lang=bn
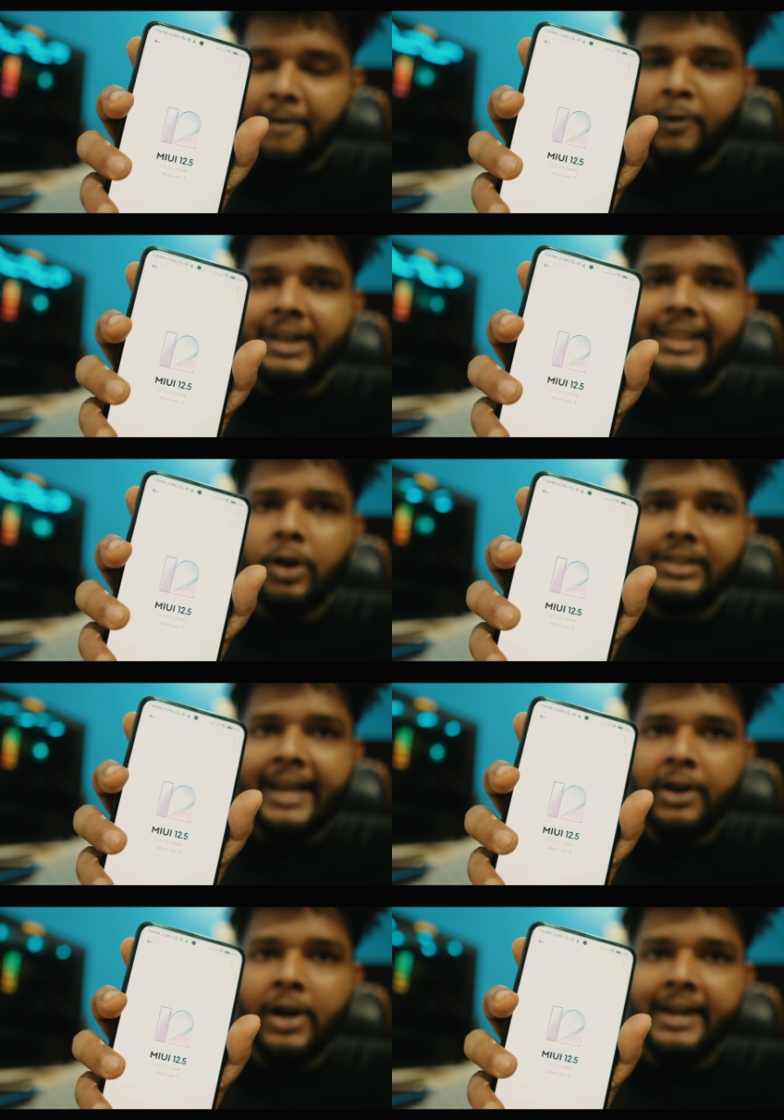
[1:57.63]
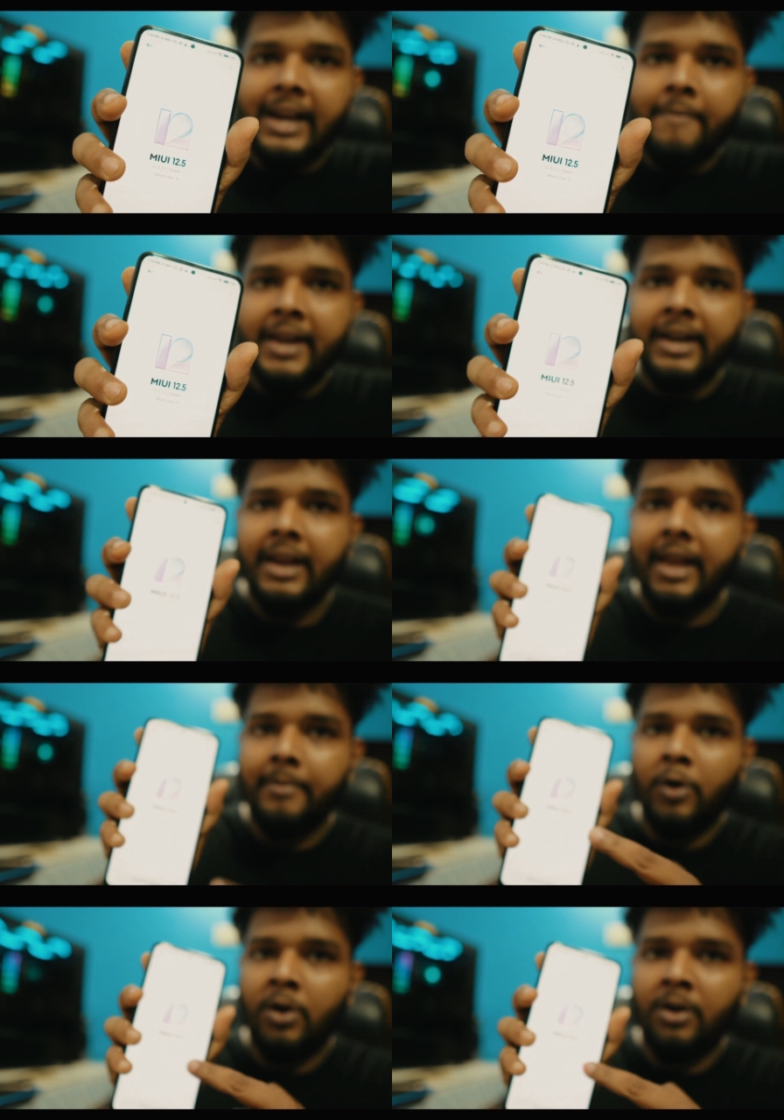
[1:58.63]
এই ফোনটিতে রয়েছে অ্যান্ড্রয়েড ইলেভেন
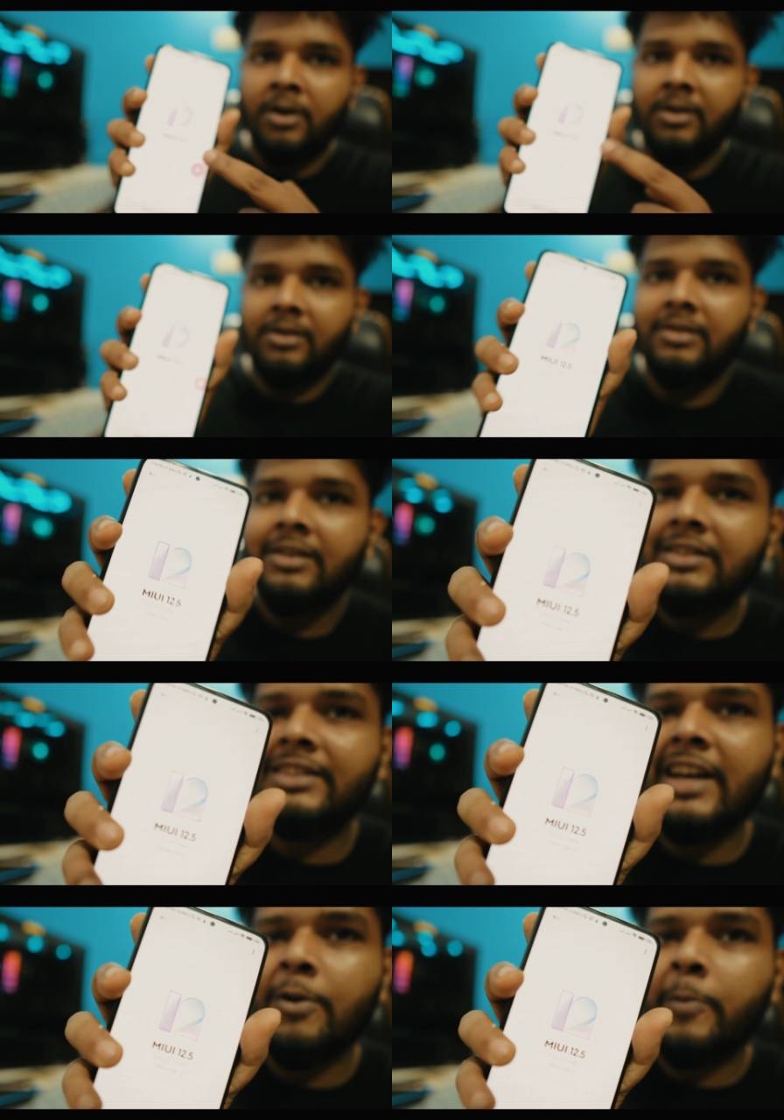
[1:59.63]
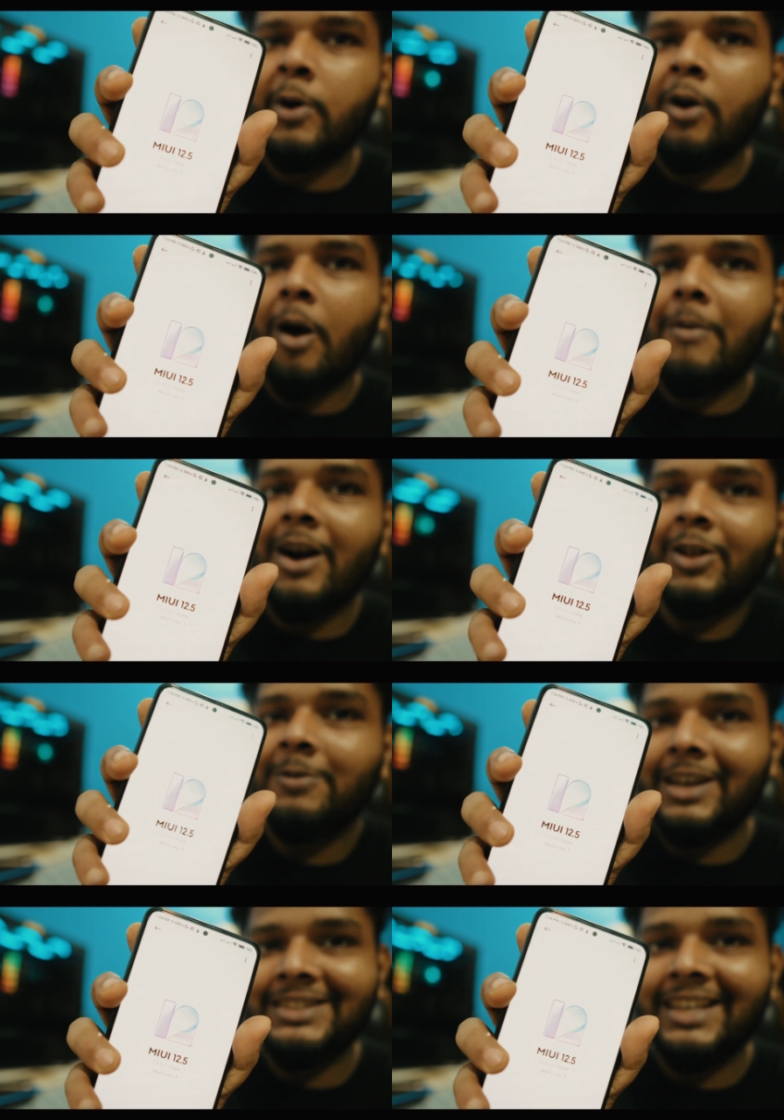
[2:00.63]
এবং যেটার উপর কভার
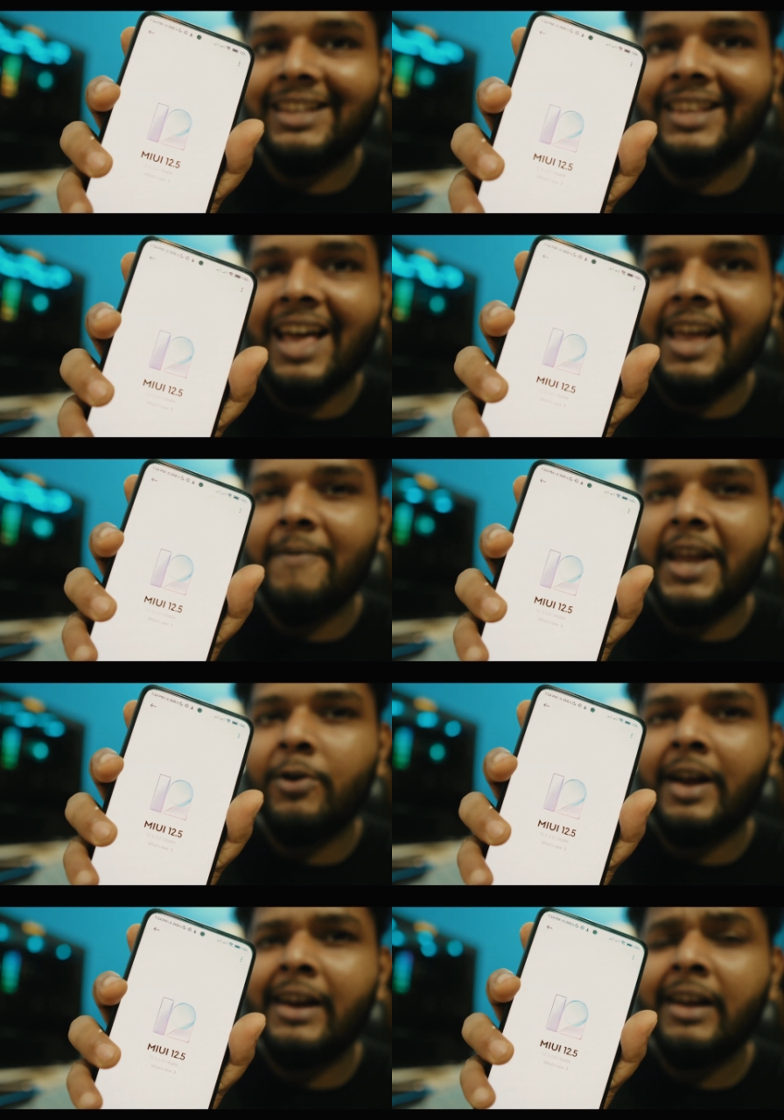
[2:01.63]
অথবা স্ক্রিন দেওয়া এমআইউ এর